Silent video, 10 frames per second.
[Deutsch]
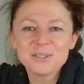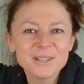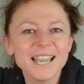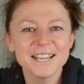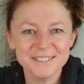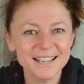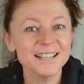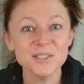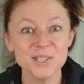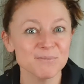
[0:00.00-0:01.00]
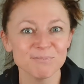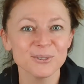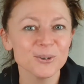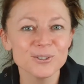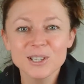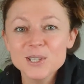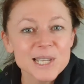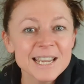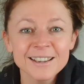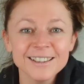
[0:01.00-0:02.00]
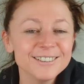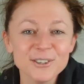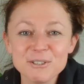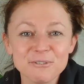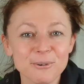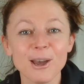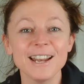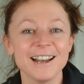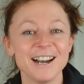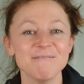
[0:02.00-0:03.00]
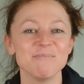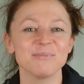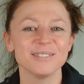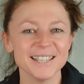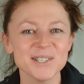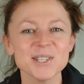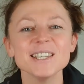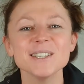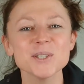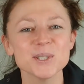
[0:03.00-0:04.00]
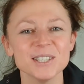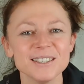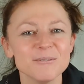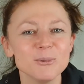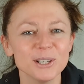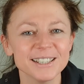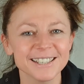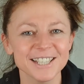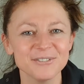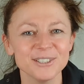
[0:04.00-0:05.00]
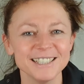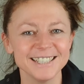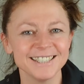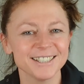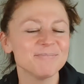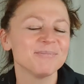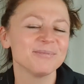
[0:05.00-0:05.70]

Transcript: gerne tanzen und singen und Freude haben. Das ist die Möglichkeit für dich.